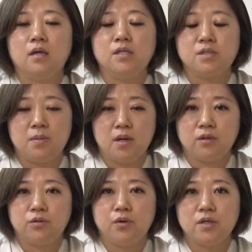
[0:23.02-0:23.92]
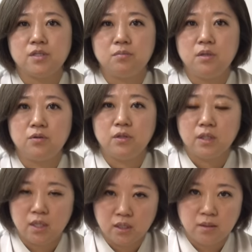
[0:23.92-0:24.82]
しばらくお休みをい
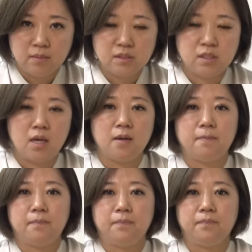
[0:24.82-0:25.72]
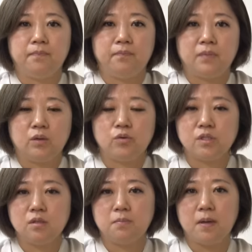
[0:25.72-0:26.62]
ただきましてご
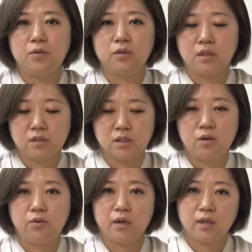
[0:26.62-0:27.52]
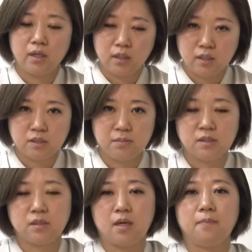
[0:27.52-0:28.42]
心配をたくさんおかけいたしま
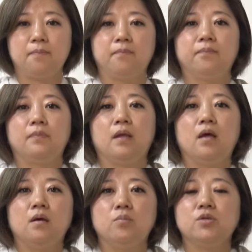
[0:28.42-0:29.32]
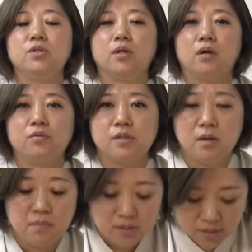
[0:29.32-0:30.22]
した申し訳ござ
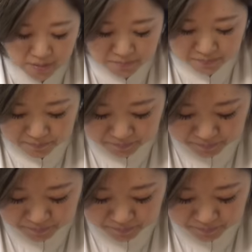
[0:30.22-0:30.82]
いません